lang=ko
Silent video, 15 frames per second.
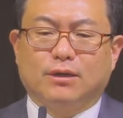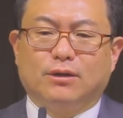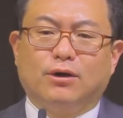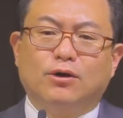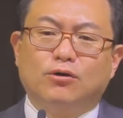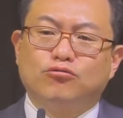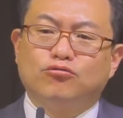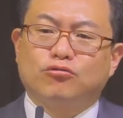
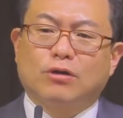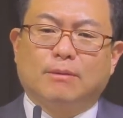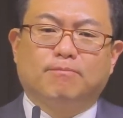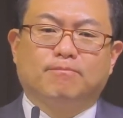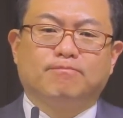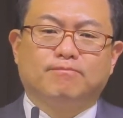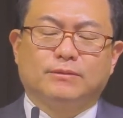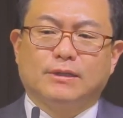억울함,
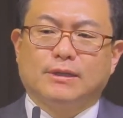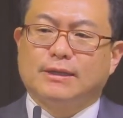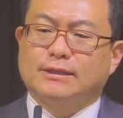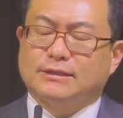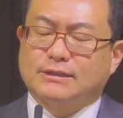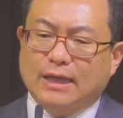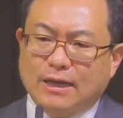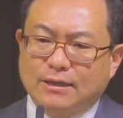
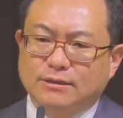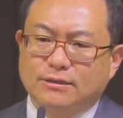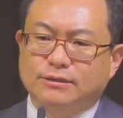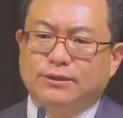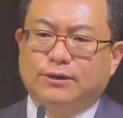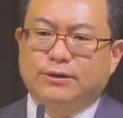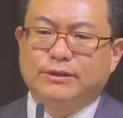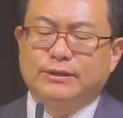
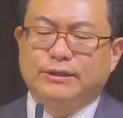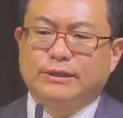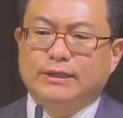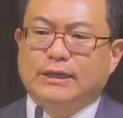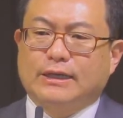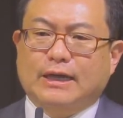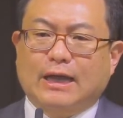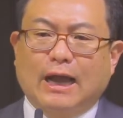상처,
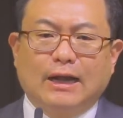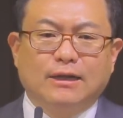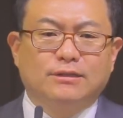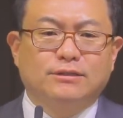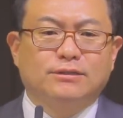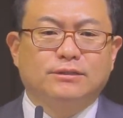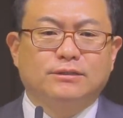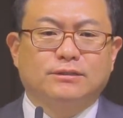
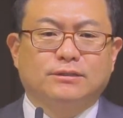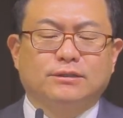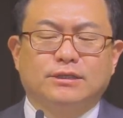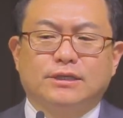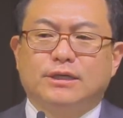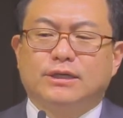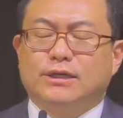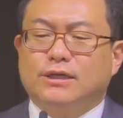갈등
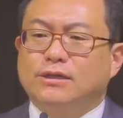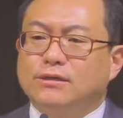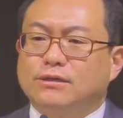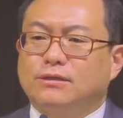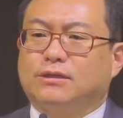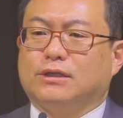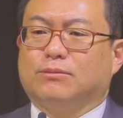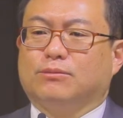이런
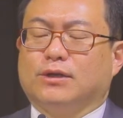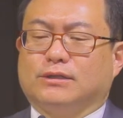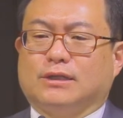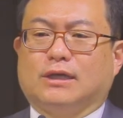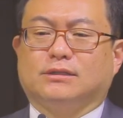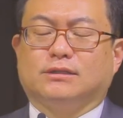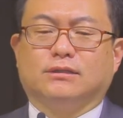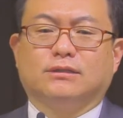것 때문에
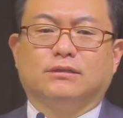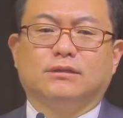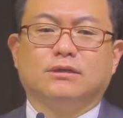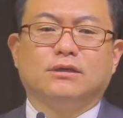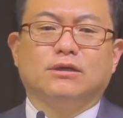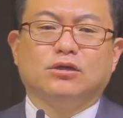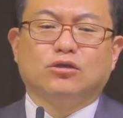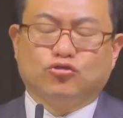사실은
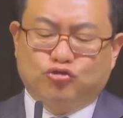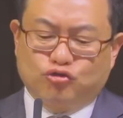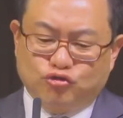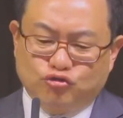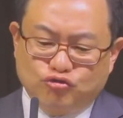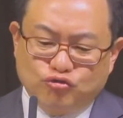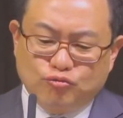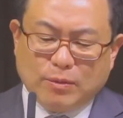
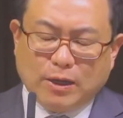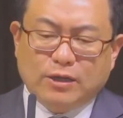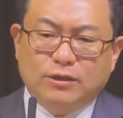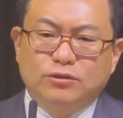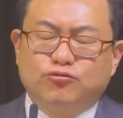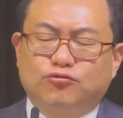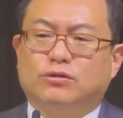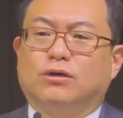
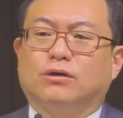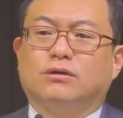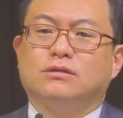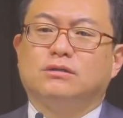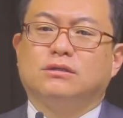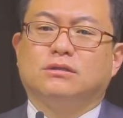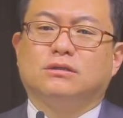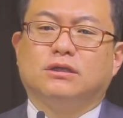수많은 우리
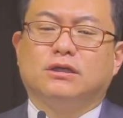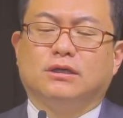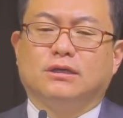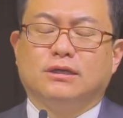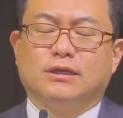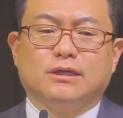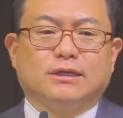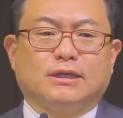
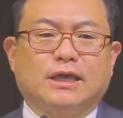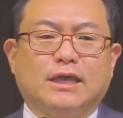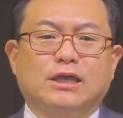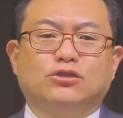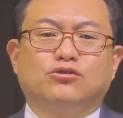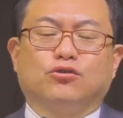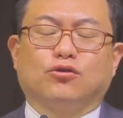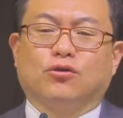어르신들이
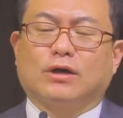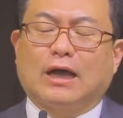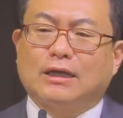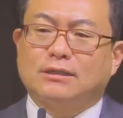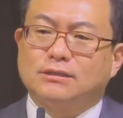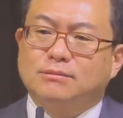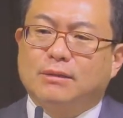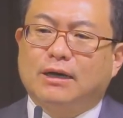개인적으로
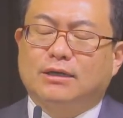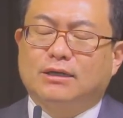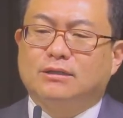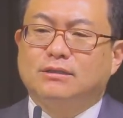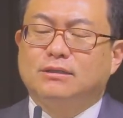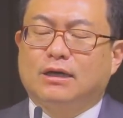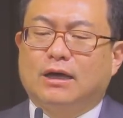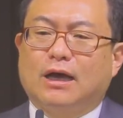
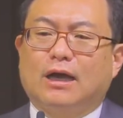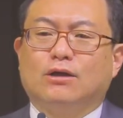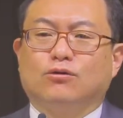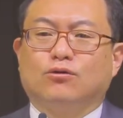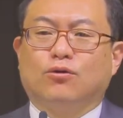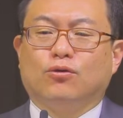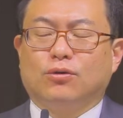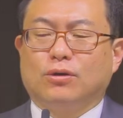가슴앓이를
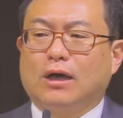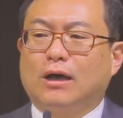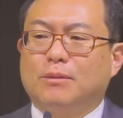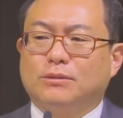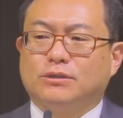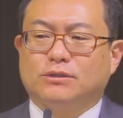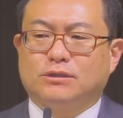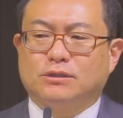하고
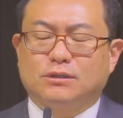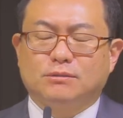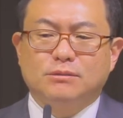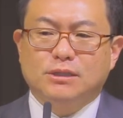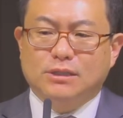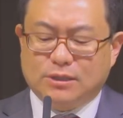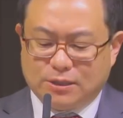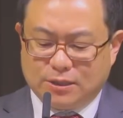하면서 지금
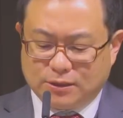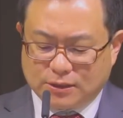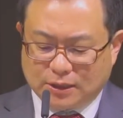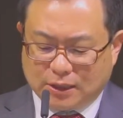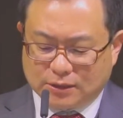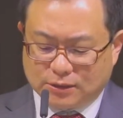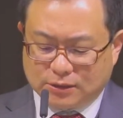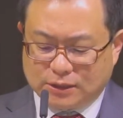이
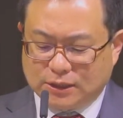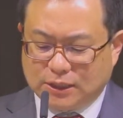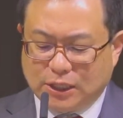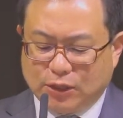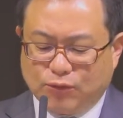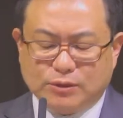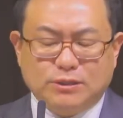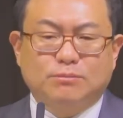현장에서
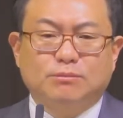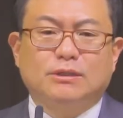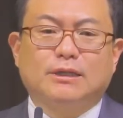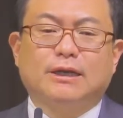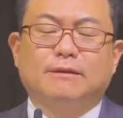지내고 있습니다.